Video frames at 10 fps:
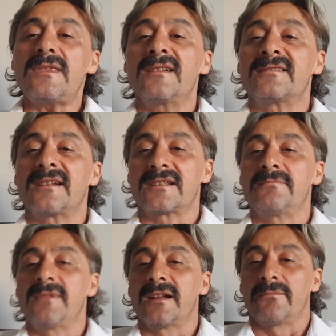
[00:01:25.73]

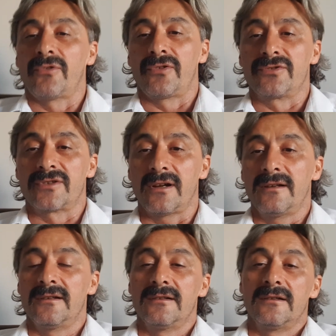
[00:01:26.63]
Seçimler boyunca
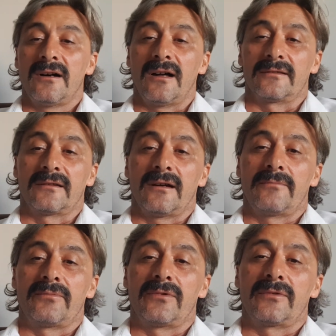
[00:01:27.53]
hatta
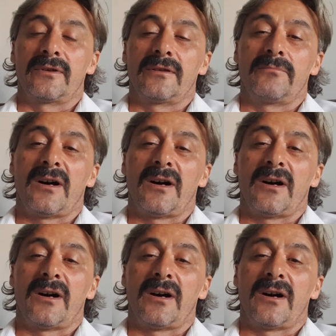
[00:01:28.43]
e,